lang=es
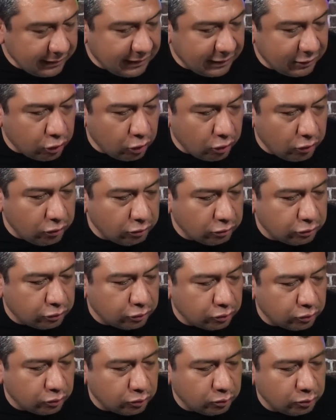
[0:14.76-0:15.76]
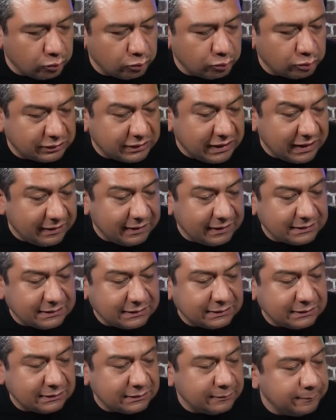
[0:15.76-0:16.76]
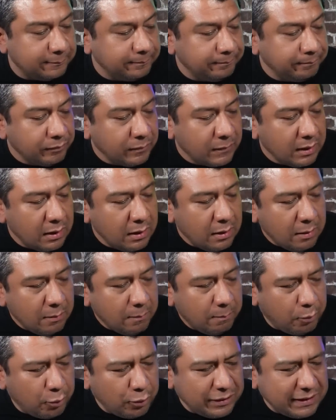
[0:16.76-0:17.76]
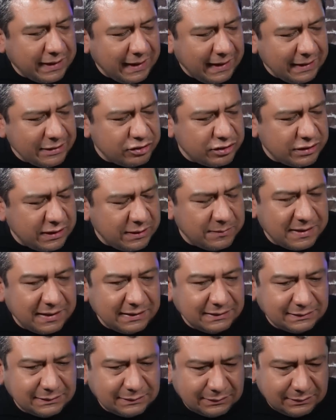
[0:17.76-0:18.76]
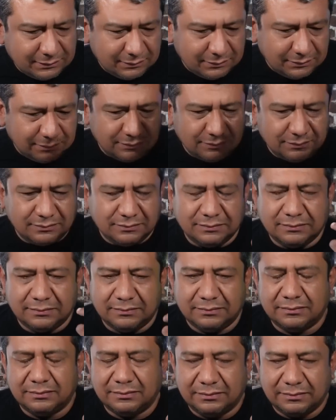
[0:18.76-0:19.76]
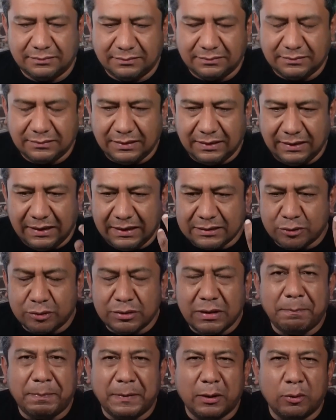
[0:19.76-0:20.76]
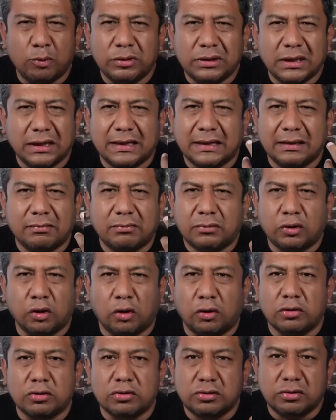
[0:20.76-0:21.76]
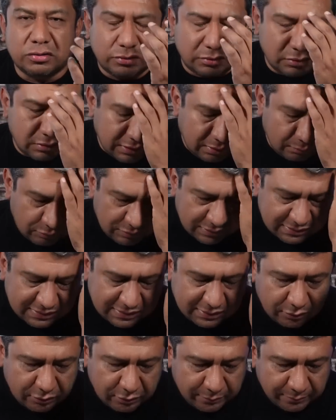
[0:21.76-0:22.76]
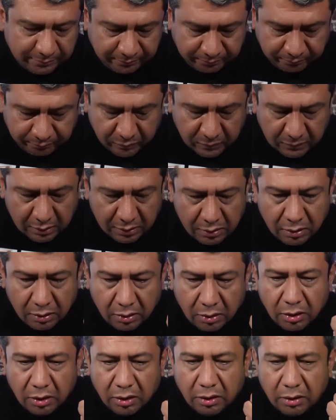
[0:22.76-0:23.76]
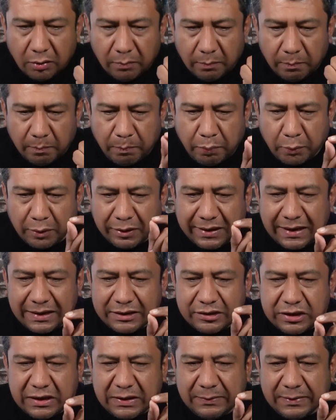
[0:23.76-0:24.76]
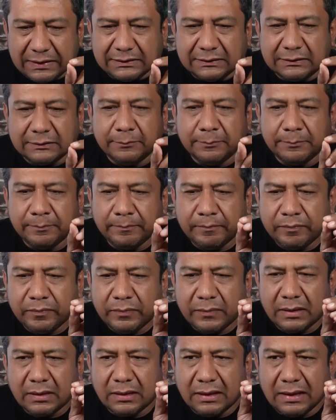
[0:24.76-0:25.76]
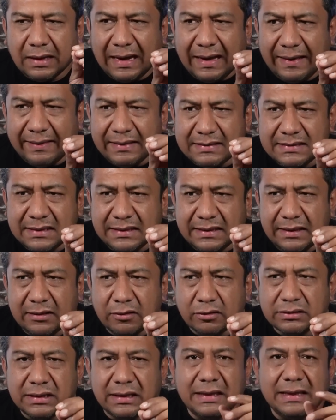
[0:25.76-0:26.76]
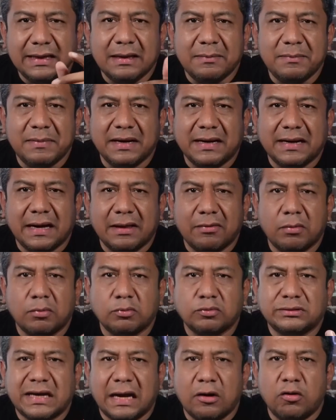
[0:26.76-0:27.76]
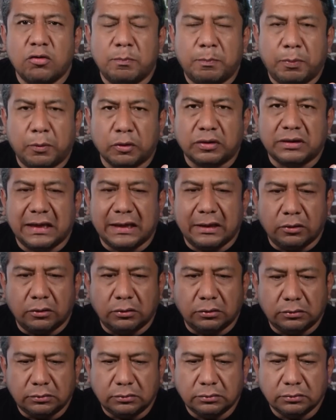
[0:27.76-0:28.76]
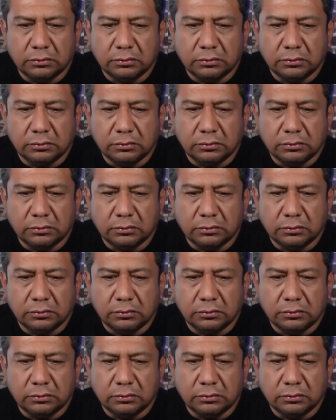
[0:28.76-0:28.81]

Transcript: de todos ustedes. ¿Por qué Chivas? Y es una pregunta que todos nos estamos haciendo. ¿Por qué Chivas ha decidido salir al mercado a buscar a un portero